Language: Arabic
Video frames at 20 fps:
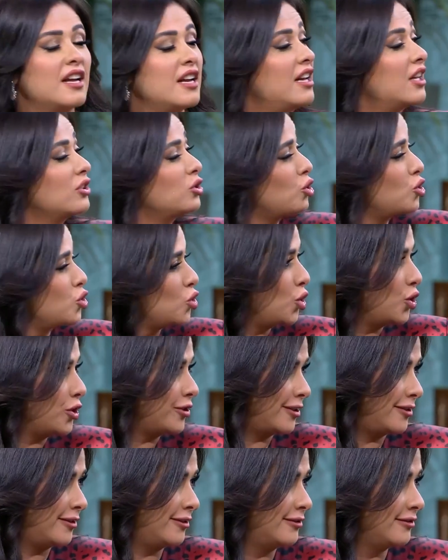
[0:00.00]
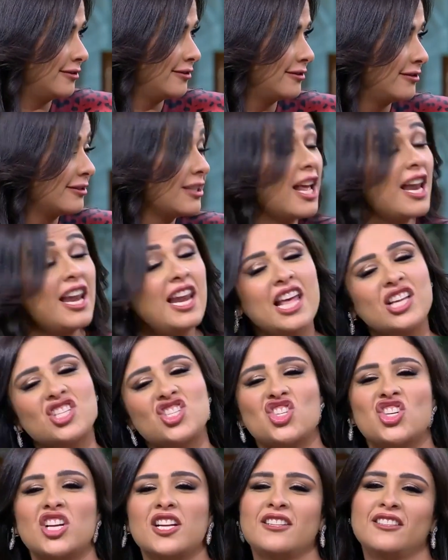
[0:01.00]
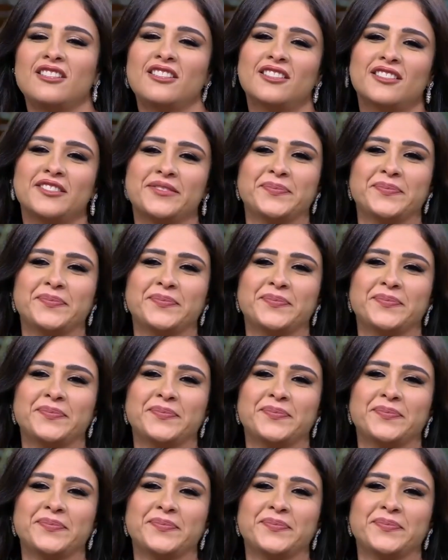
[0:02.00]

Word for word: لا تذكر لا تشيلني